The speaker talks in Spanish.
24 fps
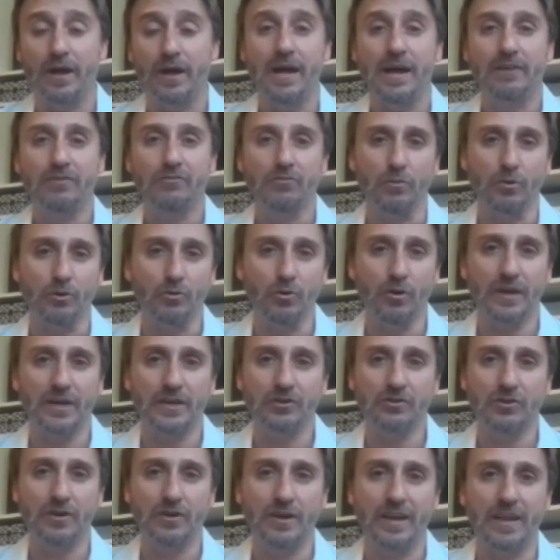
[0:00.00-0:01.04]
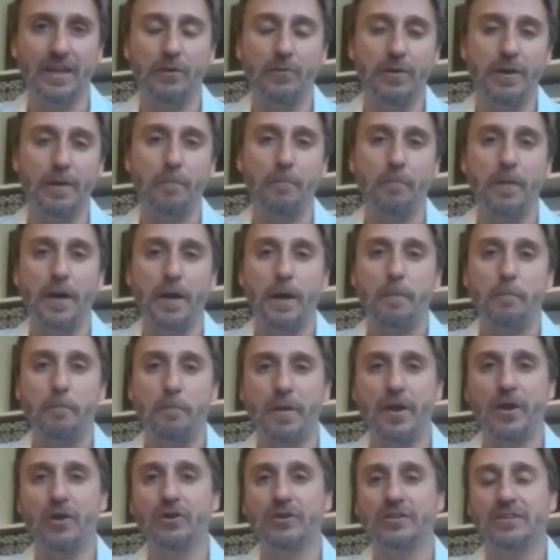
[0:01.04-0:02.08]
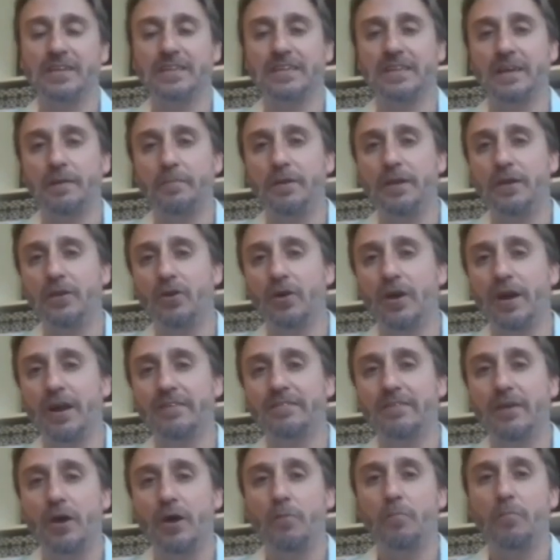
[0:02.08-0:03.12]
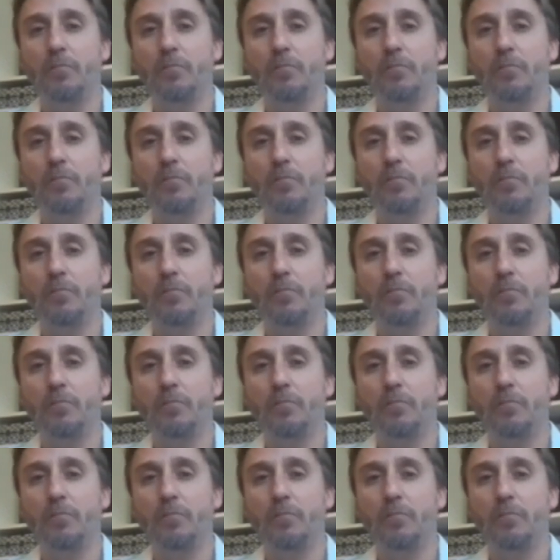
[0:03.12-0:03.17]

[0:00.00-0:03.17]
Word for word: sobre todo aquellos que le debían menos de 30 mil dólares,